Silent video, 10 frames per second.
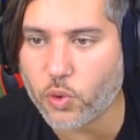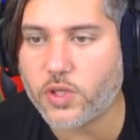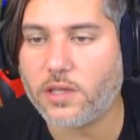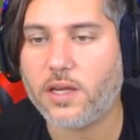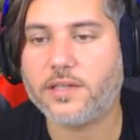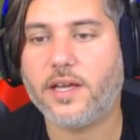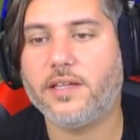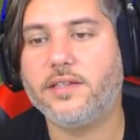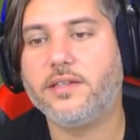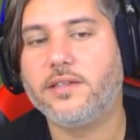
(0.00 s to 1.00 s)

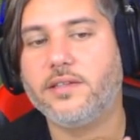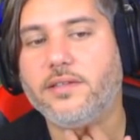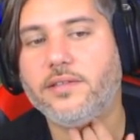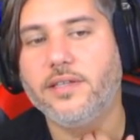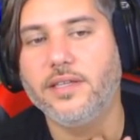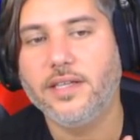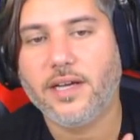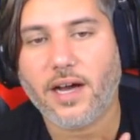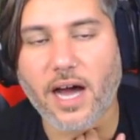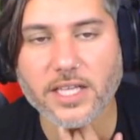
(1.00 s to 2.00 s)
uzaklardan.
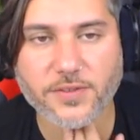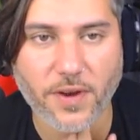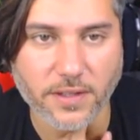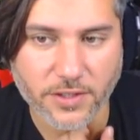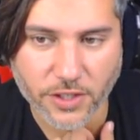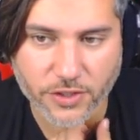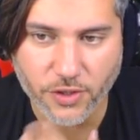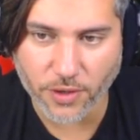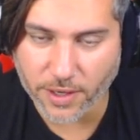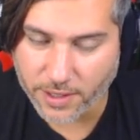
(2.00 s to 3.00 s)
Az farkla çıkıyor